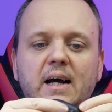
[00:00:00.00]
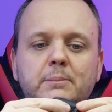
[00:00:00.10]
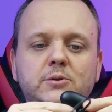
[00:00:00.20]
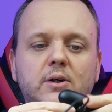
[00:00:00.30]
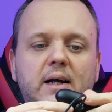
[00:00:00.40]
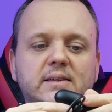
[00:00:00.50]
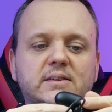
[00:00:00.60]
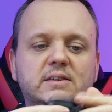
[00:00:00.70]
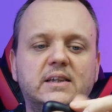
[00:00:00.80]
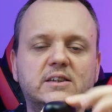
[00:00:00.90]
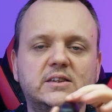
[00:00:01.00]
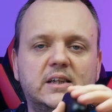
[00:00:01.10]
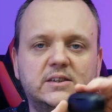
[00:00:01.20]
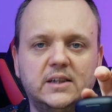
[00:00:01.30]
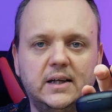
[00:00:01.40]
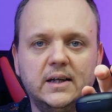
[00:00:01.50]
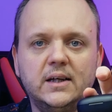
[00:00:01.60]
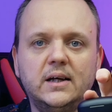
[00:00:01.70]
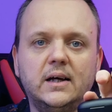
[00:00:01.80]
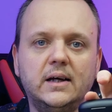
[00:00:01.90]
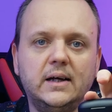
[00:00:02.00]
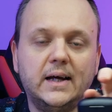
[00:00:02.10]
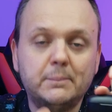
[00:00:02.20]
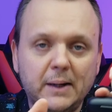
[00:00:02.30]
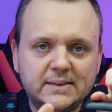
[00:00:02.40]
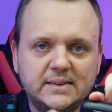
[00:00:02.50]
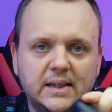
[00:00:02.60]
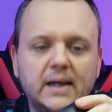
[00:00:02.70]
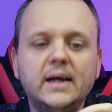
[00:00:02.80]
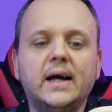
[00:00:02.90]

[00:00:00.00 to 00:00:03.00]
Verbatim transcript: a przy okazji też nasze herbatce.